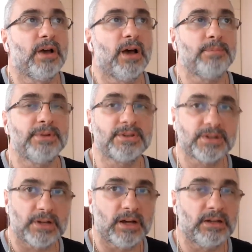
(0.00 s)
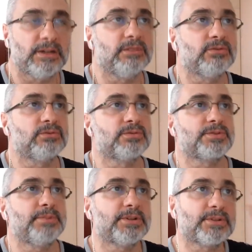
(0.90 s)
А персы Агри, вот
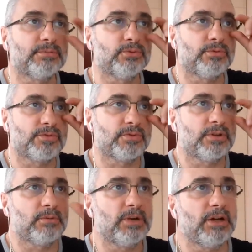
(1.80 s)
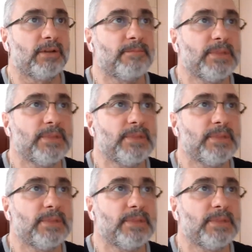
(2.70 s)
с персами тут все нормально.